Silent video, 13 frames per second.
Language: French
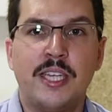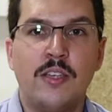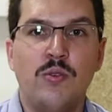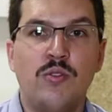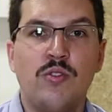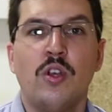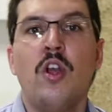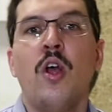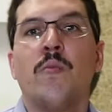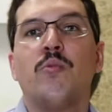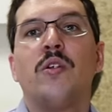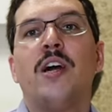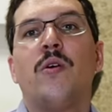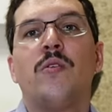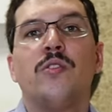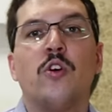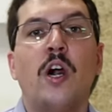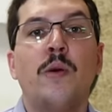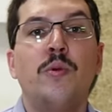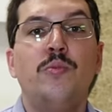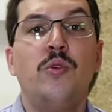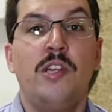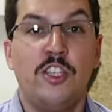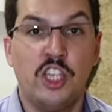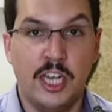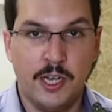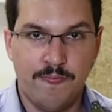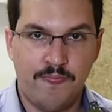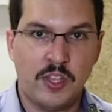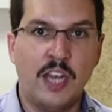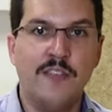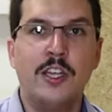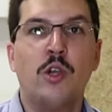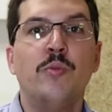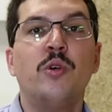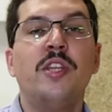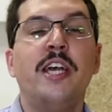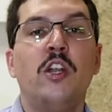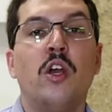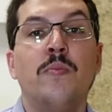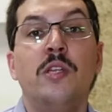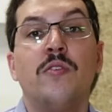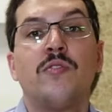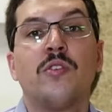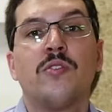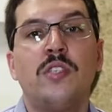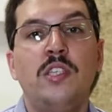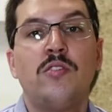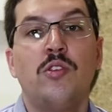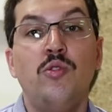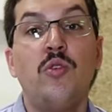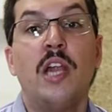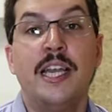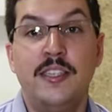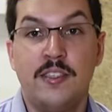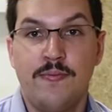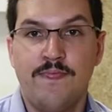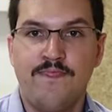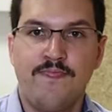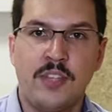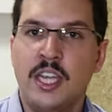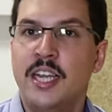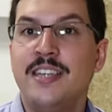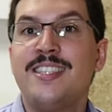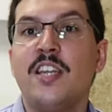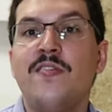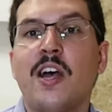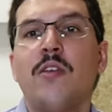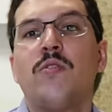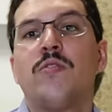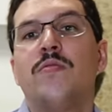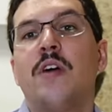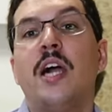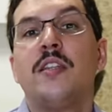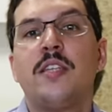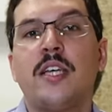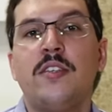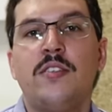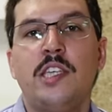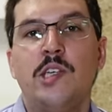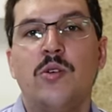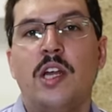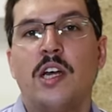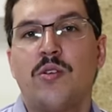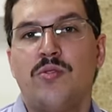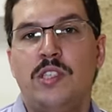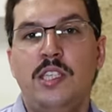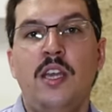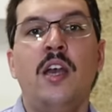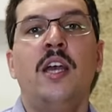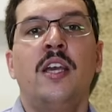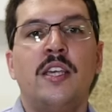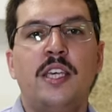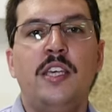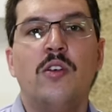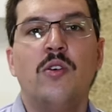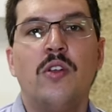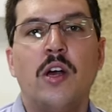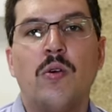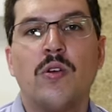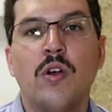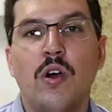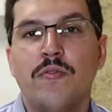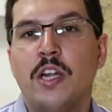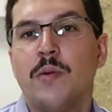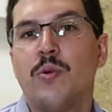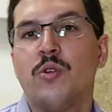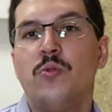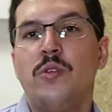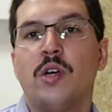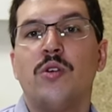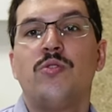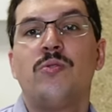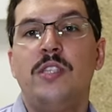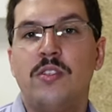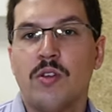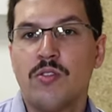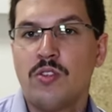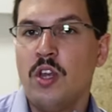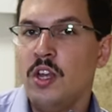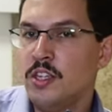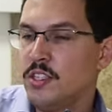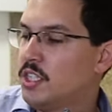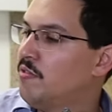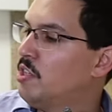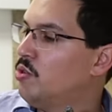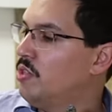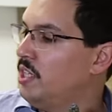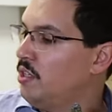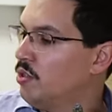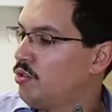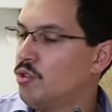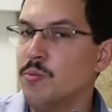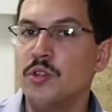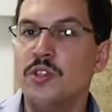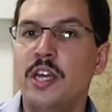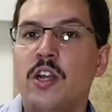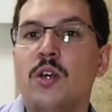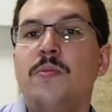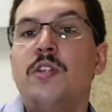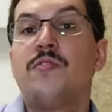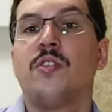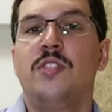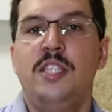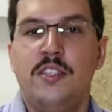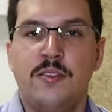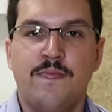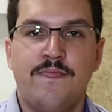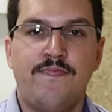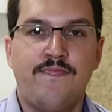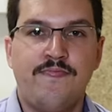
mitrailleuse pour la rendre un peu plus légère, avec le modèle 1906 New Light. Et cette variante va intéresser euh, la Russie, qui, euh, là encore, va la produire sous licence, ce qui va donner euh, ce modèle 1910.